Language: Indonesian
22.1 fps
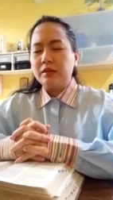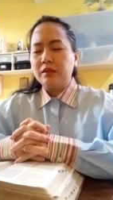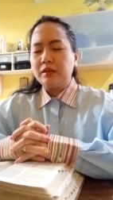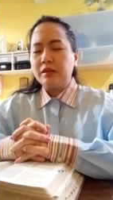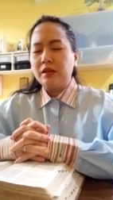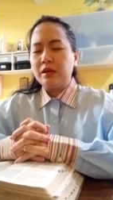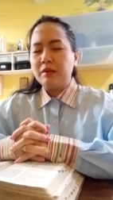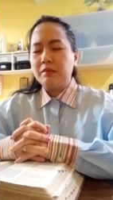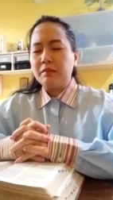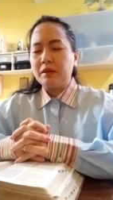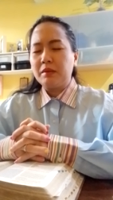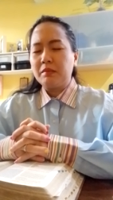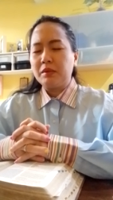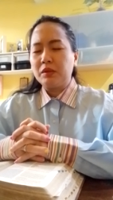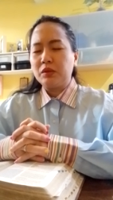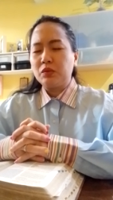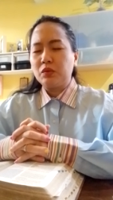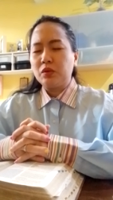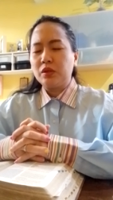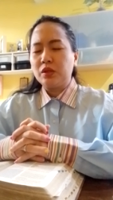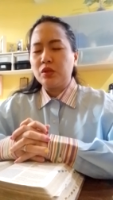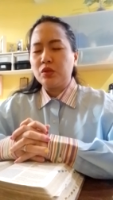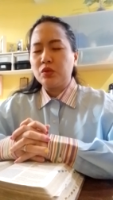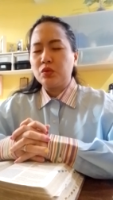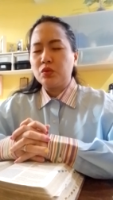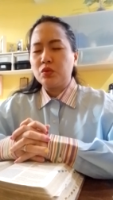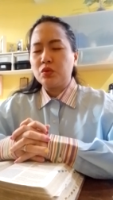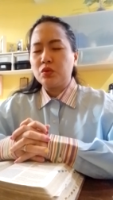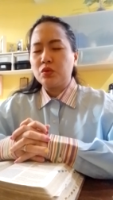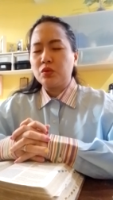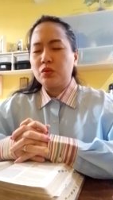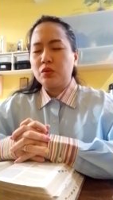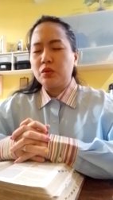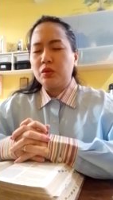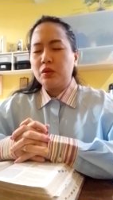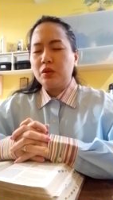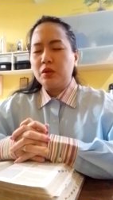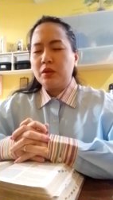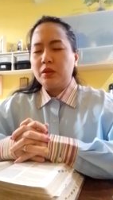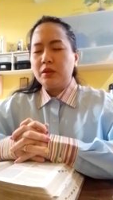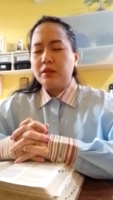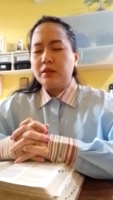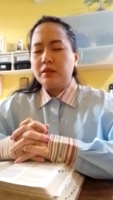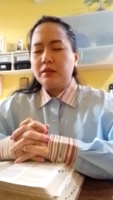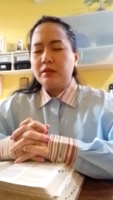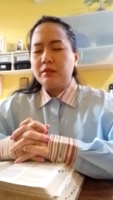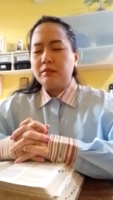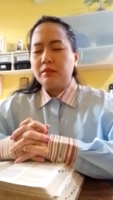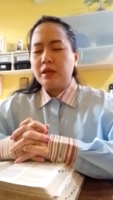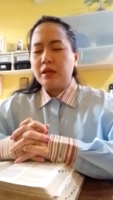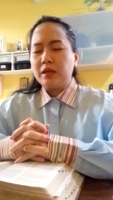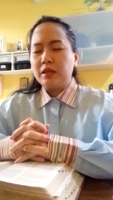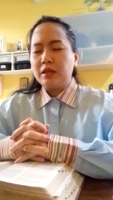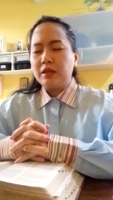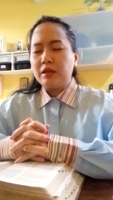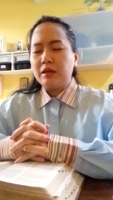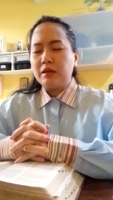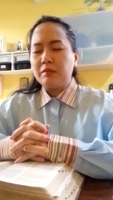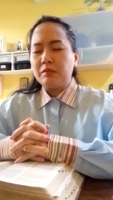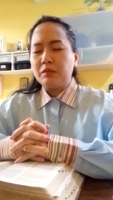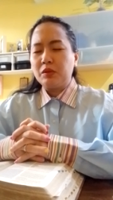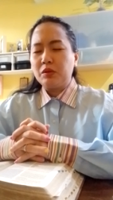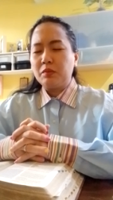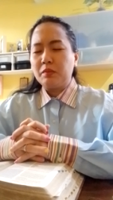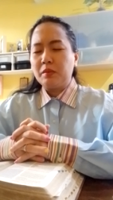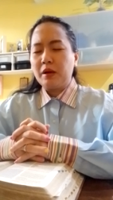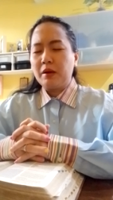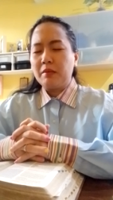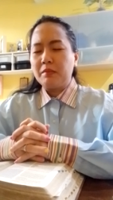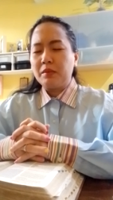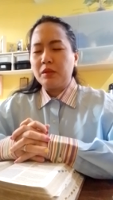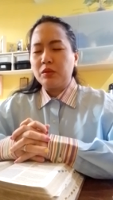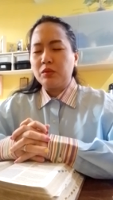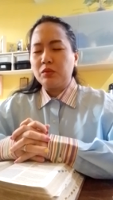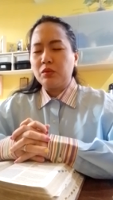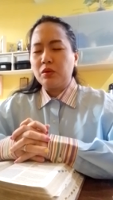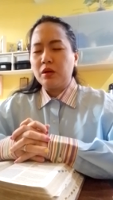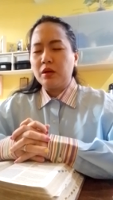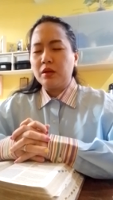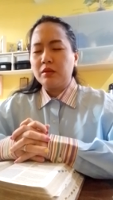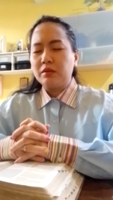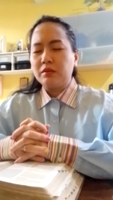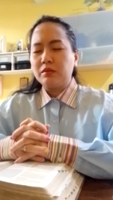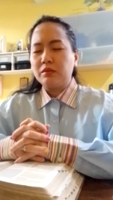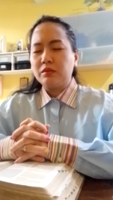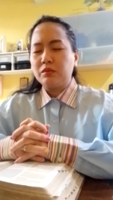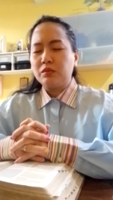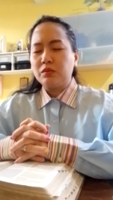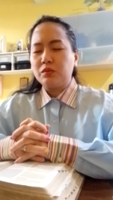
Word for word: di dalam nama Tuhan Yesus mengalir dalam hidup kami Tuhan